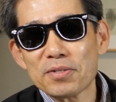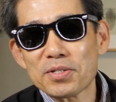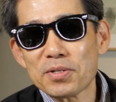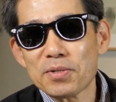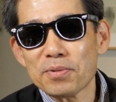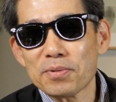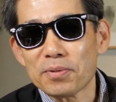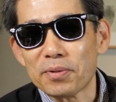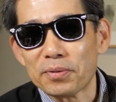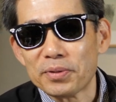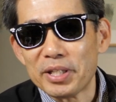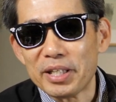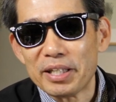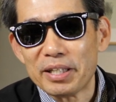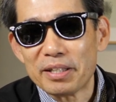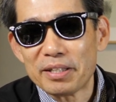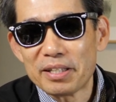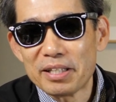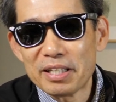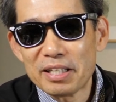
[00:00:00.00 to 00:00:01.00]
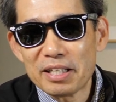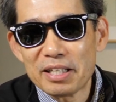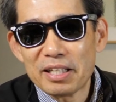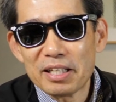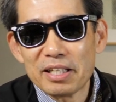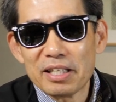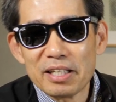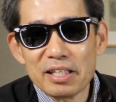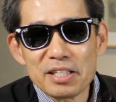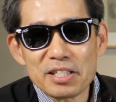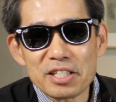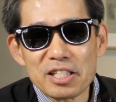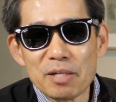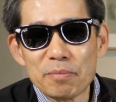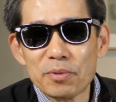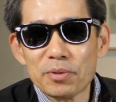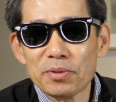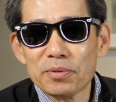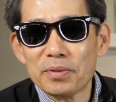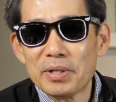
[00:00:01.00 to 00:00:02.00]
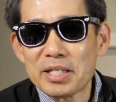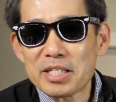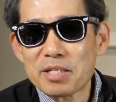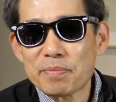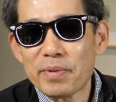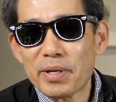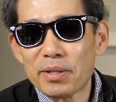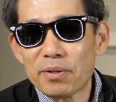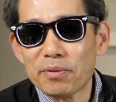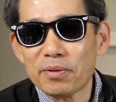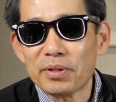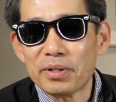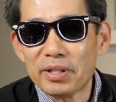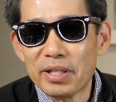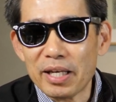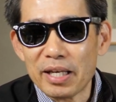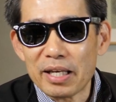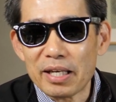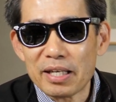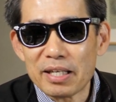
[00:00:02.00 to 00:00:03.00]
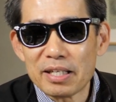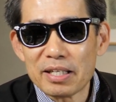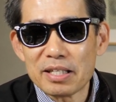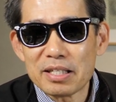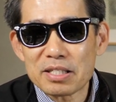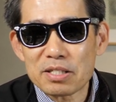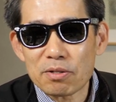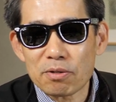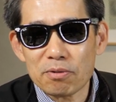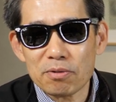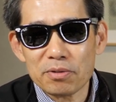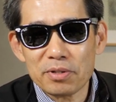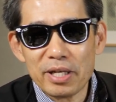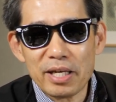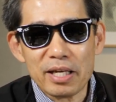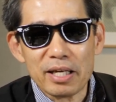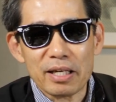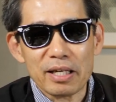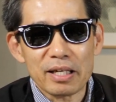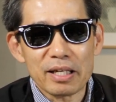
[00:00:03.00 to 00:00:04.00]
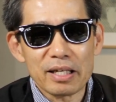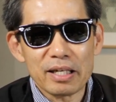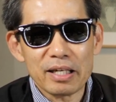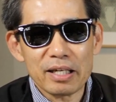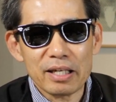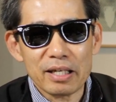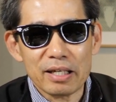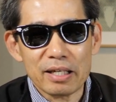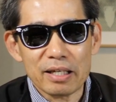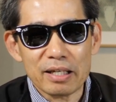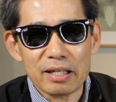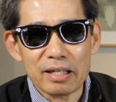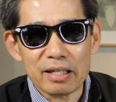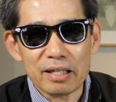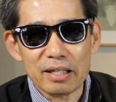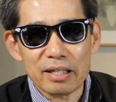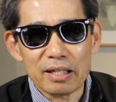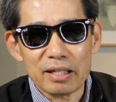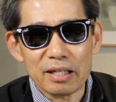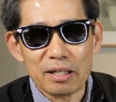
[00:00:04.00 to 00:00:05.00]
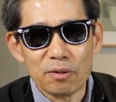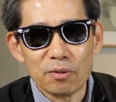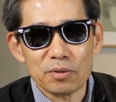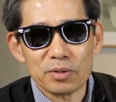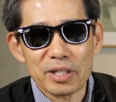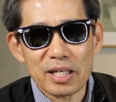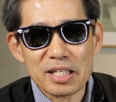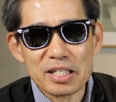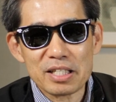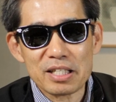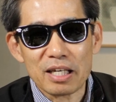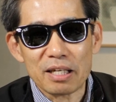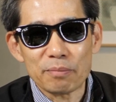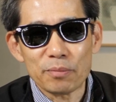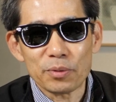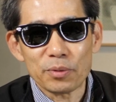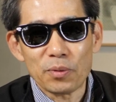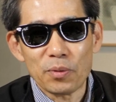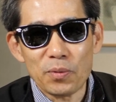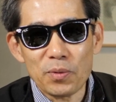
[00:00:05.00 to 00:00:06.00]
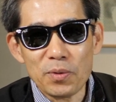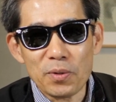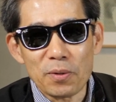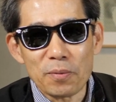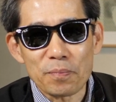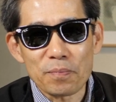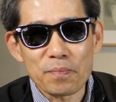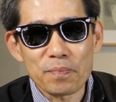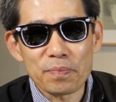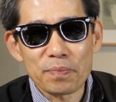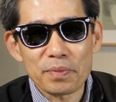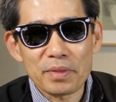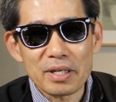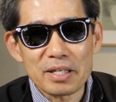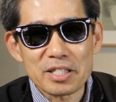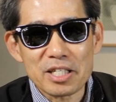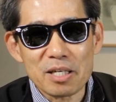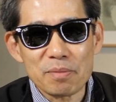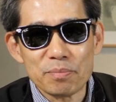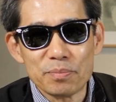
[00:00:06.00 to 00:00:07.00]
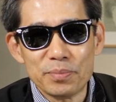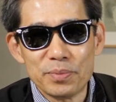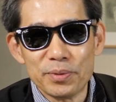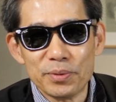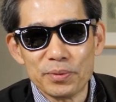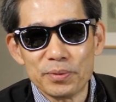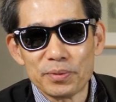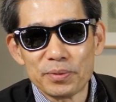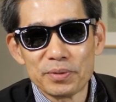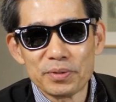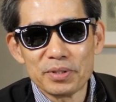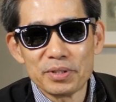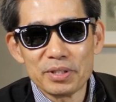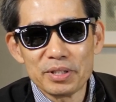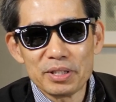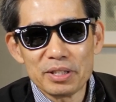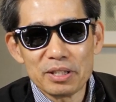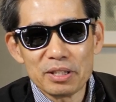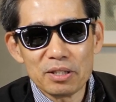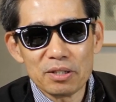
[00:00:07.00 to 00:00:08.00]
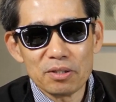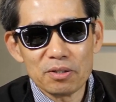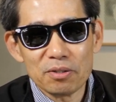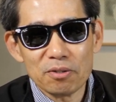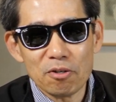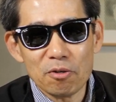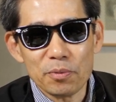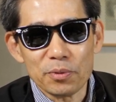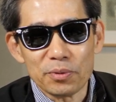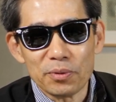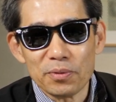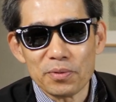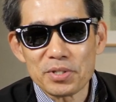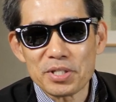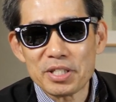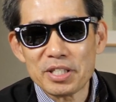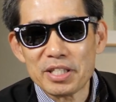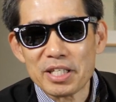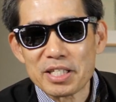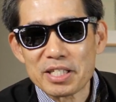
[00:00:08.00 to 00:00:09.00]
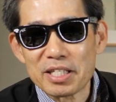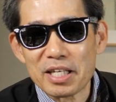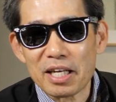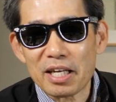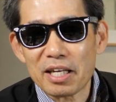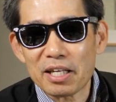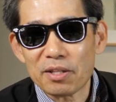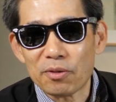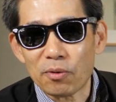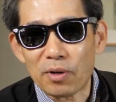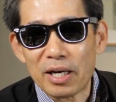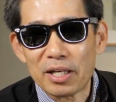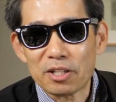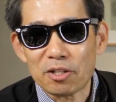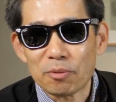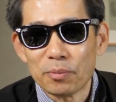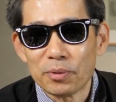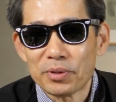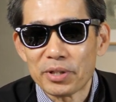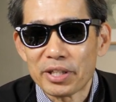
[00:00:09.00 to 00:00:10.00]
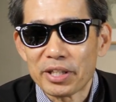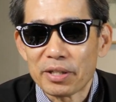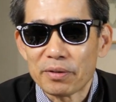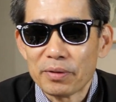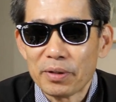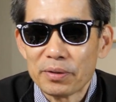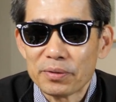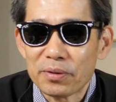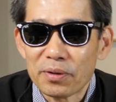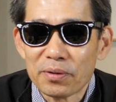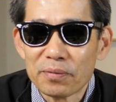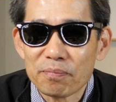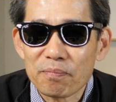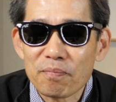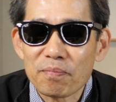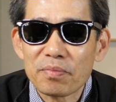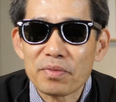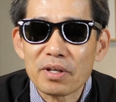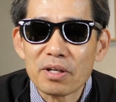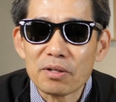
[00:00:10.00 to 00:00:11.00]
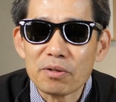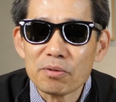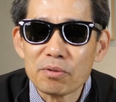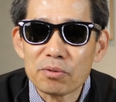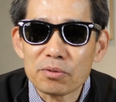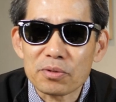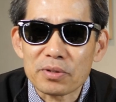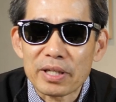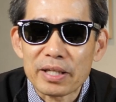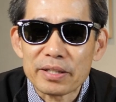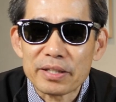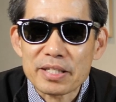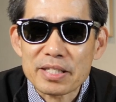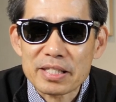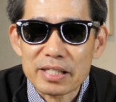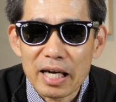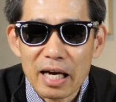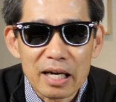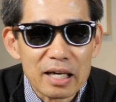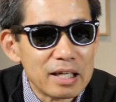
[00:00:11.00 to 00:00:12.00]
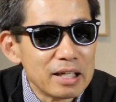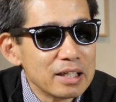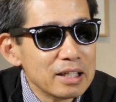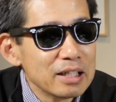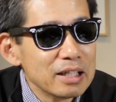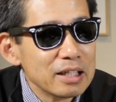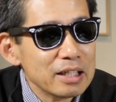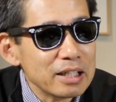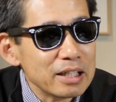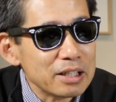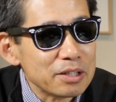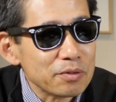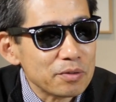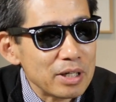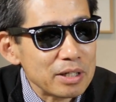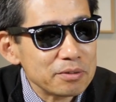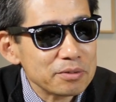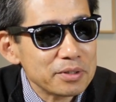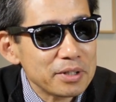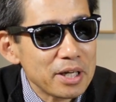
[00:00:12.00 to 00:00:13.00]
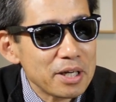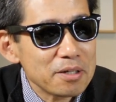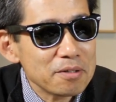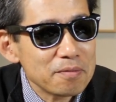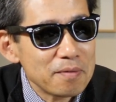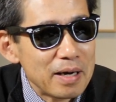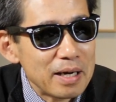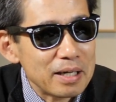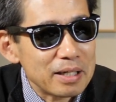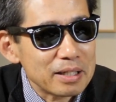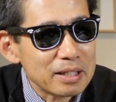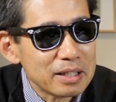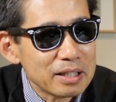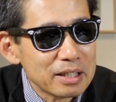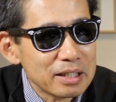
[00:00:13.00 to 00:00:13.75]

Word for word: の倉庫に品物を集めといて、そこで、オーダーしたものを全部ほぼ同時にですね、ドカンと持ってきてくれるということなんですが、楽天は